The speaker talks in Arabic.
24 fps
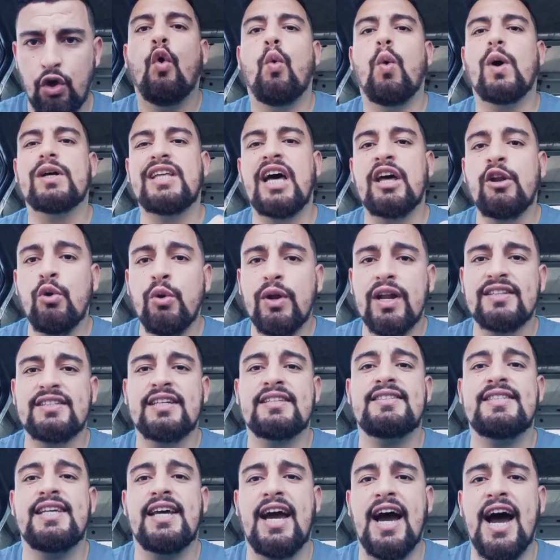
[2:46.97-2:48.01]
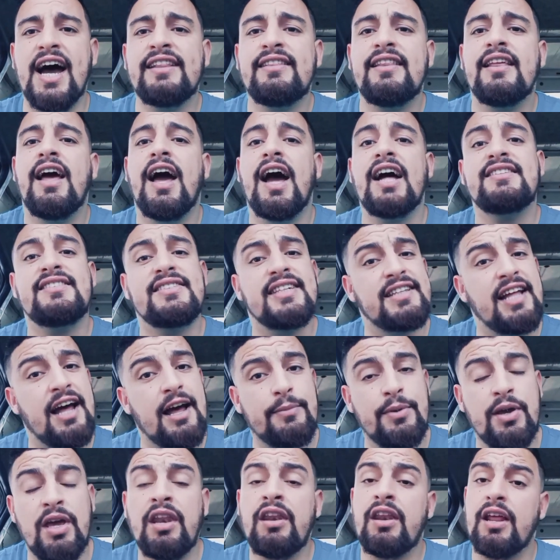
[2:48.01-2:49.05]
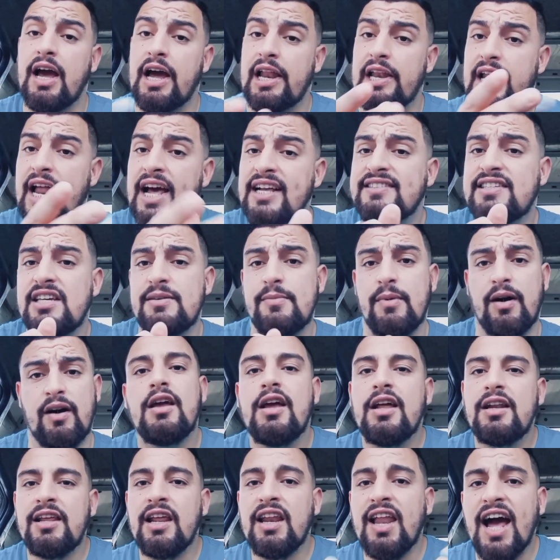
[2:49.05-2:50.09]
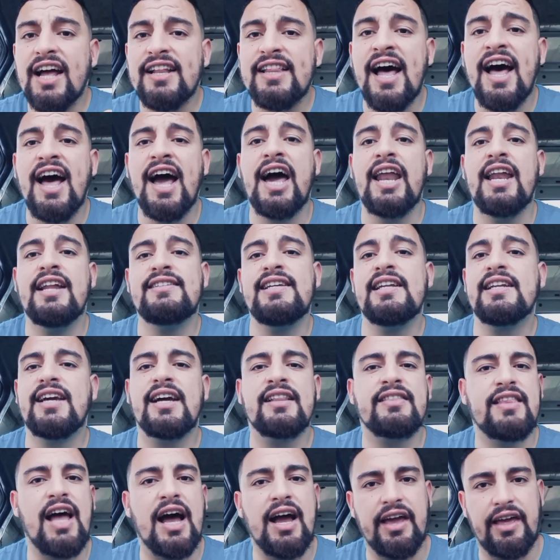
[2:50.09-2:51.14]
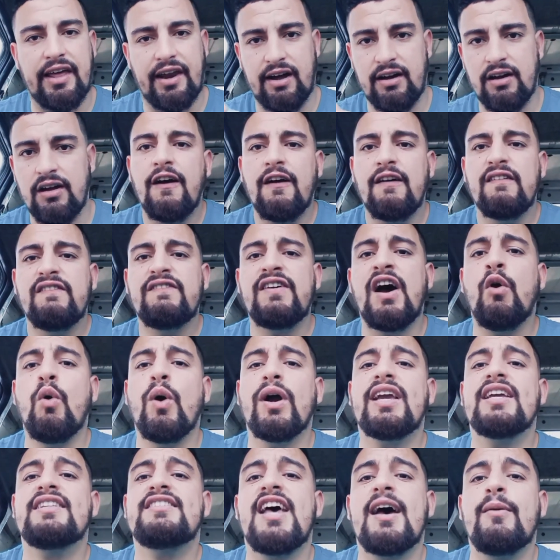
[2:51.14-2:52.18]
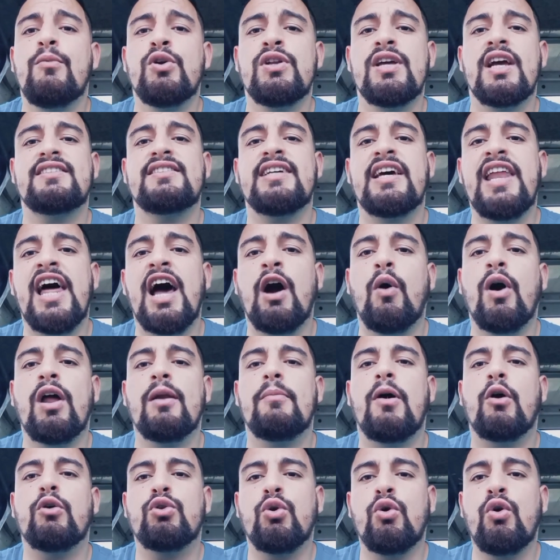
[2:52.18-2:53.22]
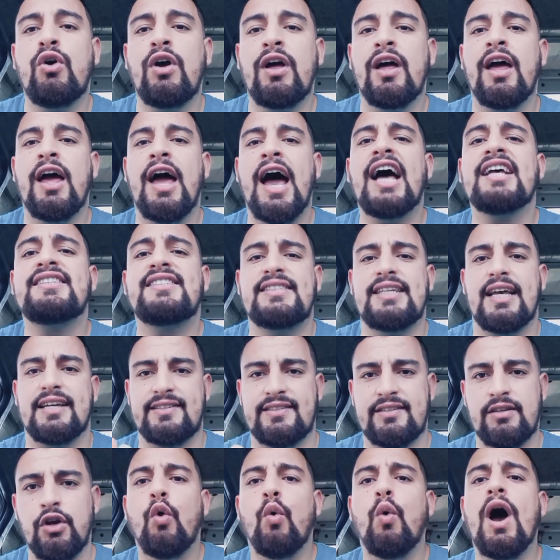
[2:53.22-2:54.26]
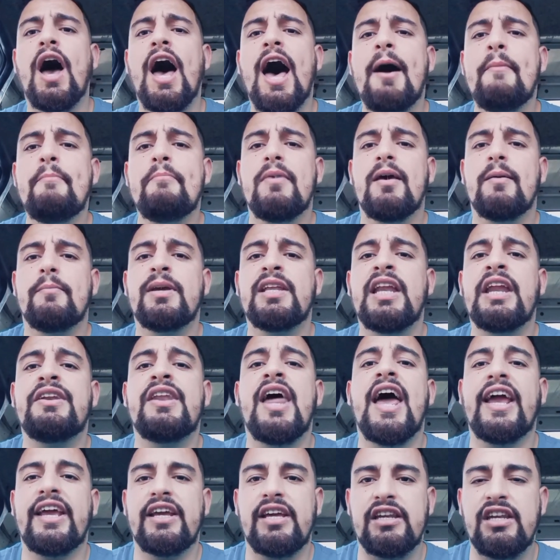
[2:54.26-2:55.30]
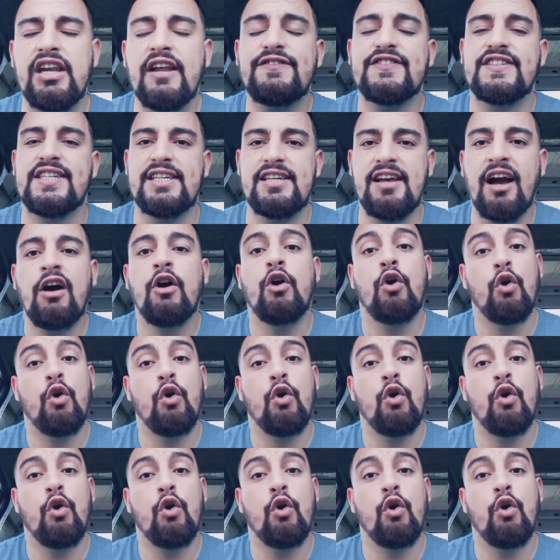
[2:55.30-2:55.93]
وضرورة اتخاذ التدابير اللازمة للقضاء على تلك الظاهرة فهو كتاب يتناول موضوع حساس وهم من الناحية النفسية